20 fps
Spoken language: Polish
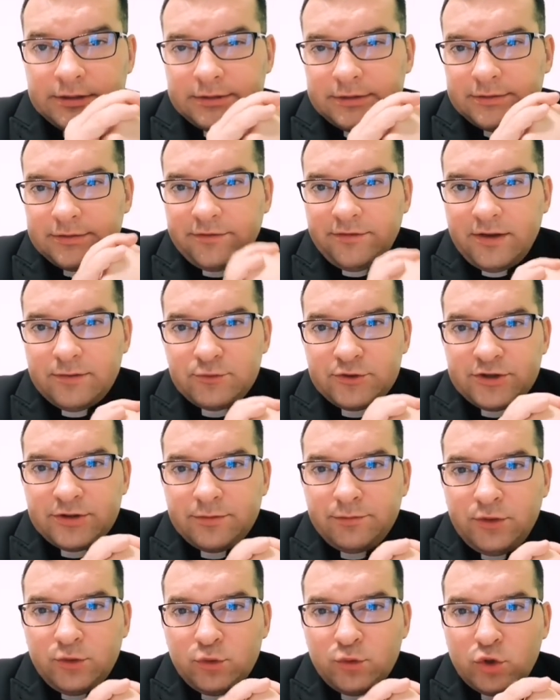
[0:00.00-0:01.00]
Wiem, że
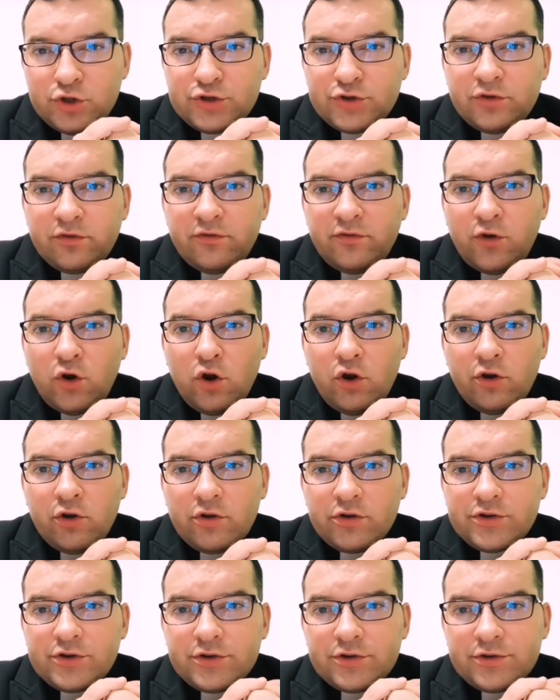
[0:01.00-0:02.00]
miłość to
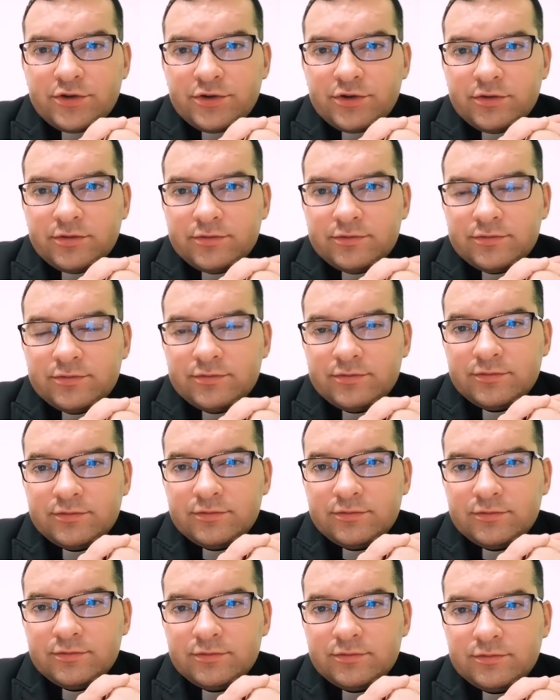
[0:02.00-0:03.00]
wolność.
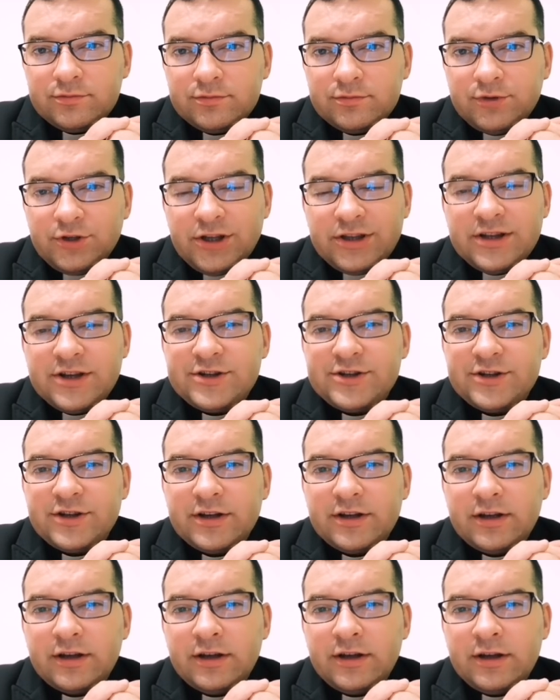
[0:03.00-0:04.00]
Nie da się
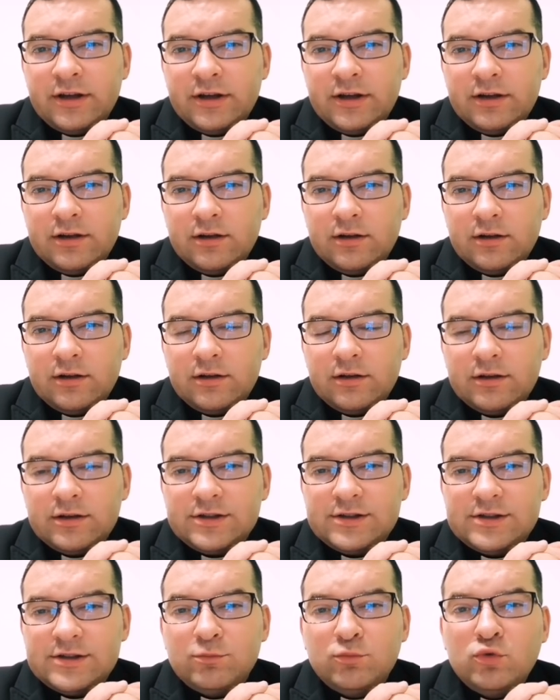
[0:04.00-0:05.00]

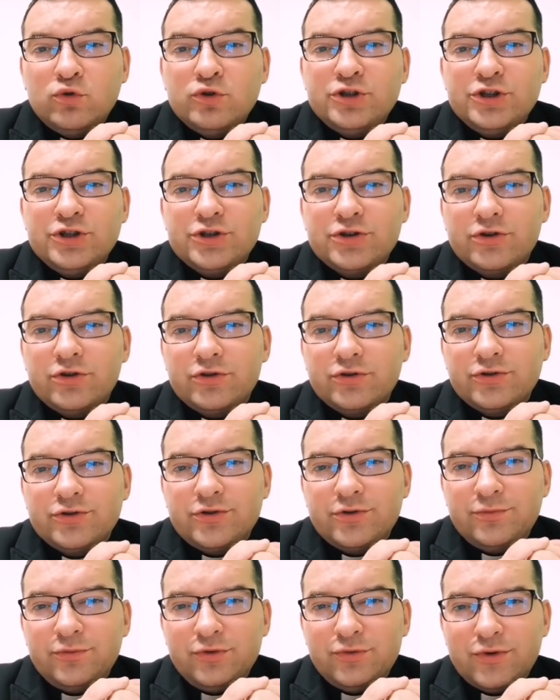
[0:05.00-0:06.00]
zmusić kogoś do
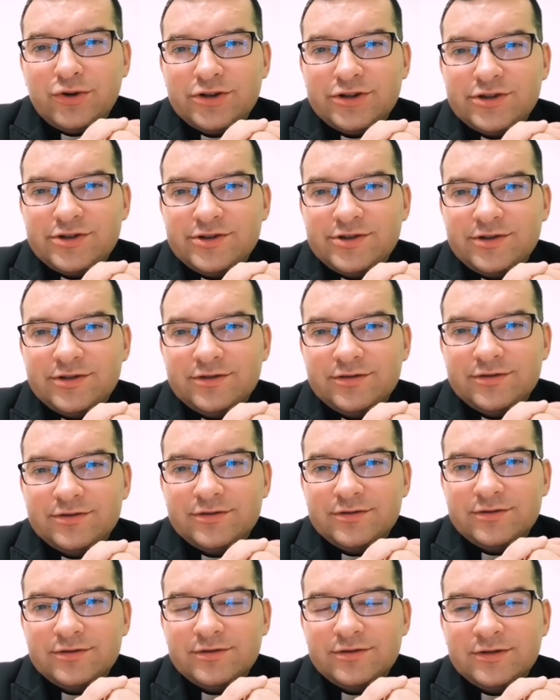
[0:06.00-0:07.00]
miłości.
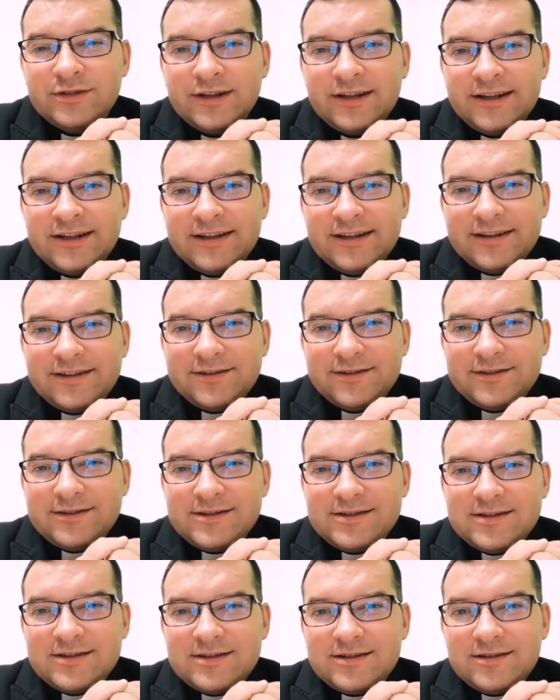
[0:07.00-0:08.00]

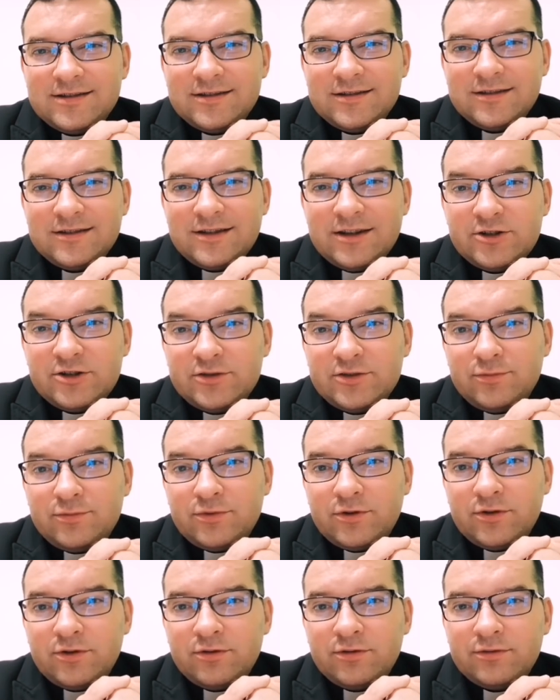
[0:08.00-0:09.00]
Więc y, na
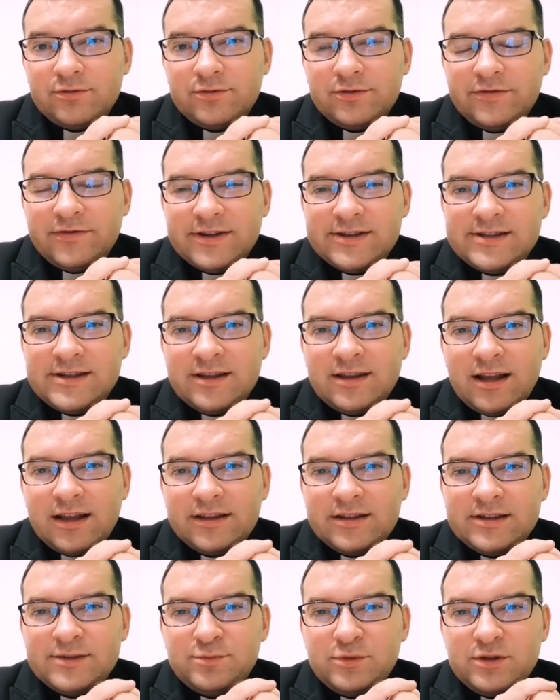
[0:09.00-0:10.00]
szybko dwa
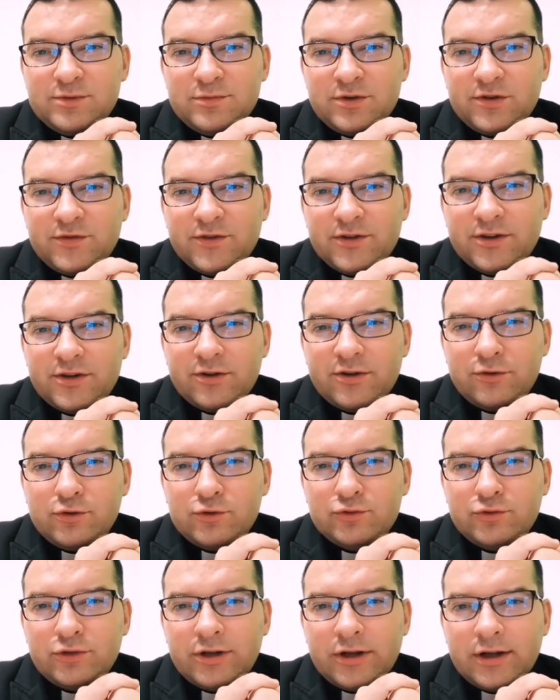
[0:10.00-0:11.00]
cytaty z Pisma Świętego,
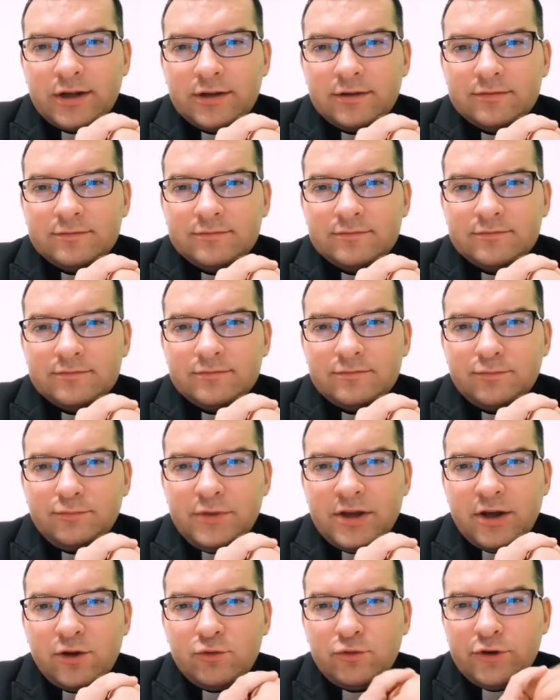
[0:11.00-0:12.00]
które
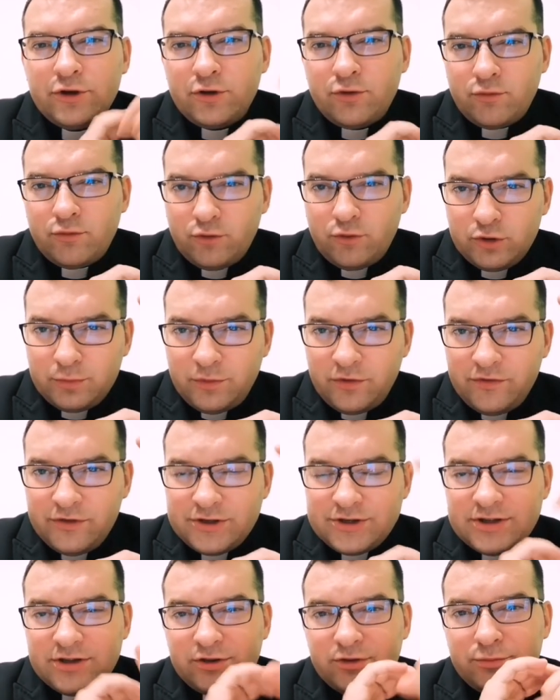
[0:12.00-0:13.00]
miarują odpowiedź
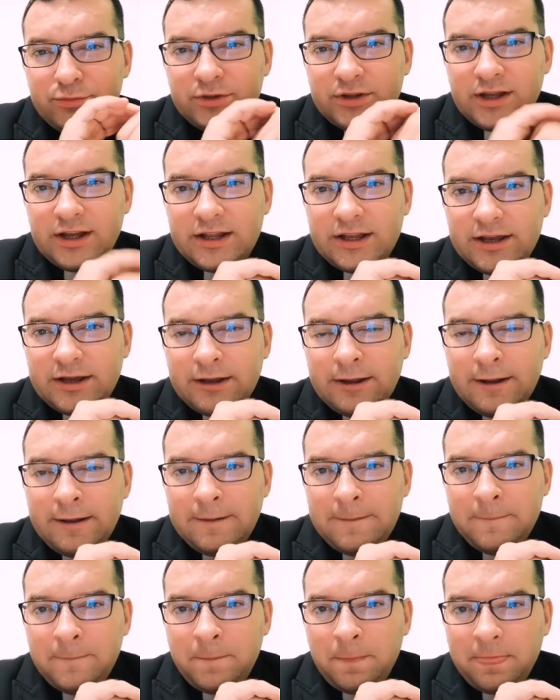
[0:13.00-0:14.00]
na to pytanie.
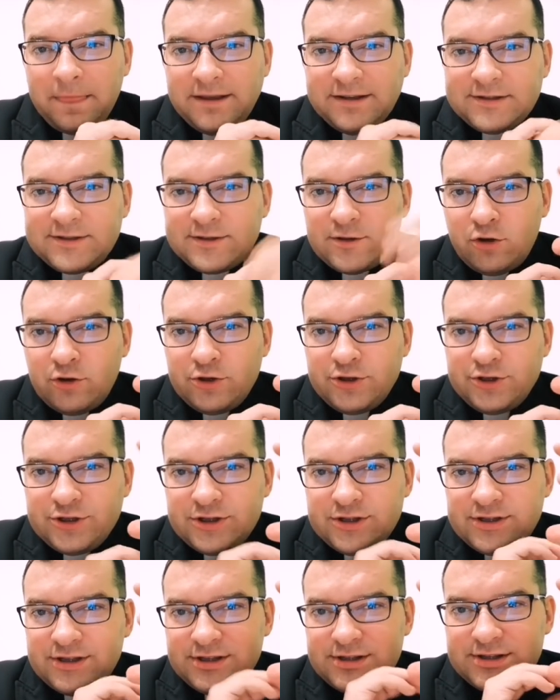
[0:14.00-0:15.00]
Jest
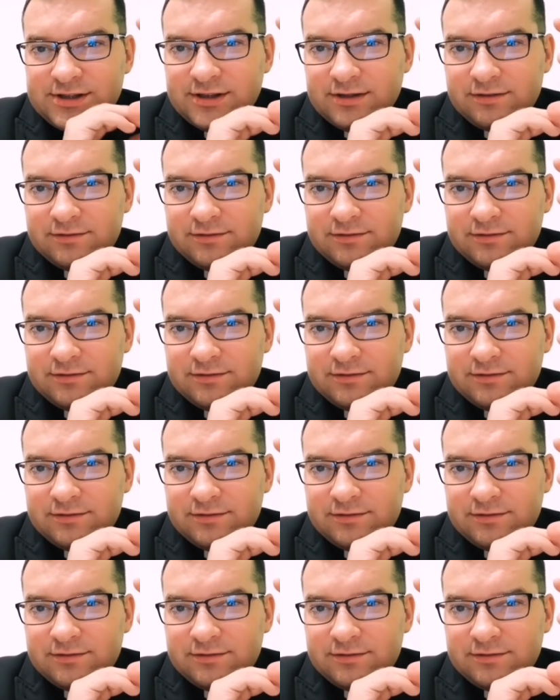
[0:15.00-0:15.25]
ojciec i syn.